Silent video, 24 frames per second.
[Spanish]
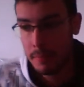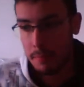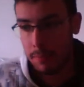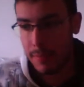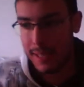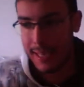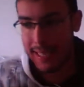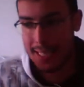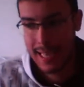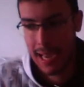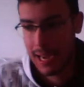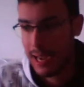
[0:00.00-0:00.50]

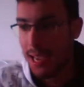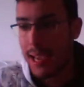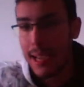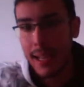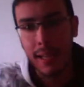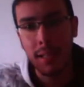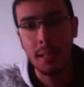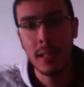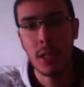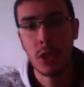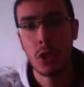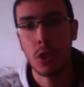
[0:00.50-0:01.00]
que se
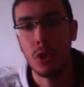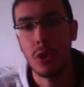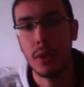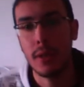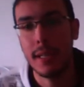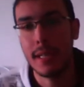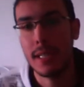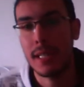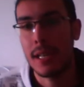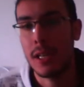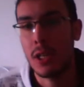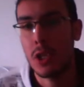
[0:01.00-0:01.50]
alegran de, esto, de
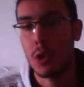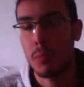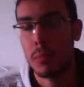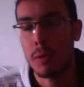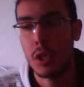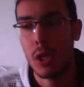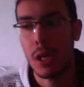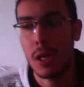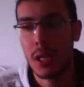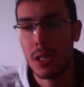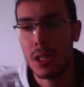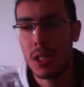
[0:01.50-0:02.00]
que salgan estos
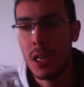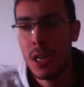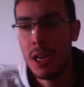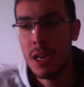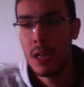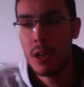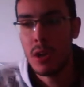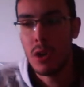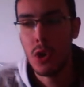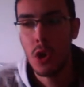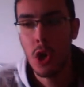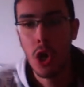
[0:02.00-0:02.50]
personajes,
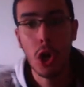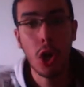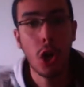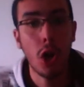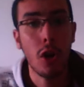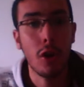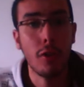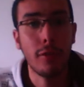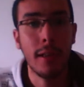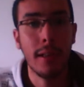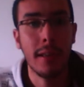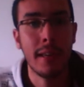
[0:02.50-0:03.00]
no
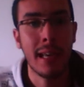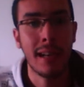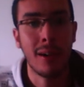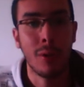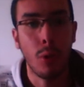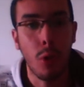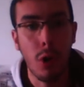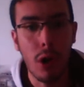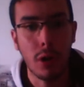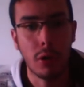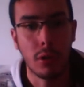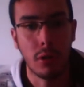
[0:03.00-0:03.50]
conocen ni el
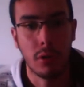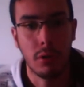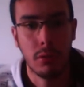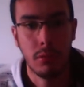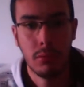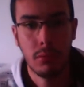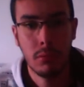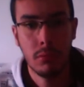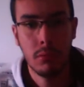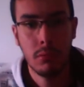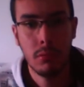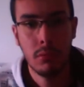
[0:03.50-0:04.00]
juego.
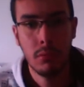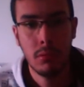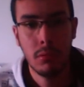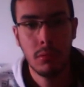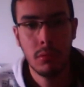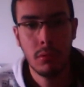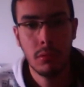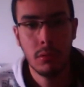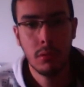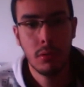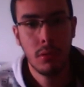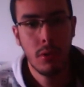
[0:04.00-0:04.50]

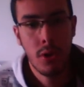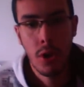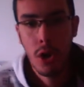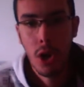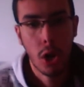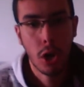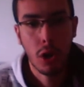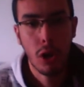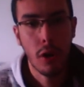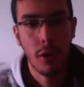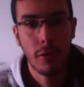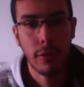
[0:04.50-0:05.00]

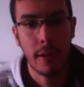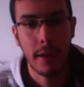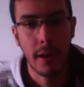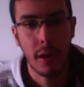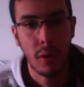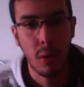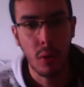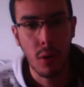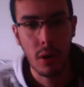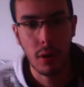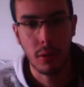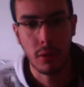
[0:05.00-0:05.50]
No conocen el
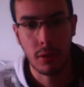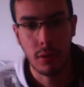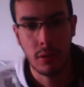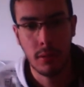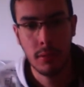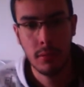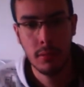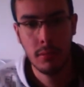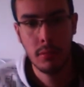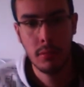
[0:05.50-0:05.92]
juego.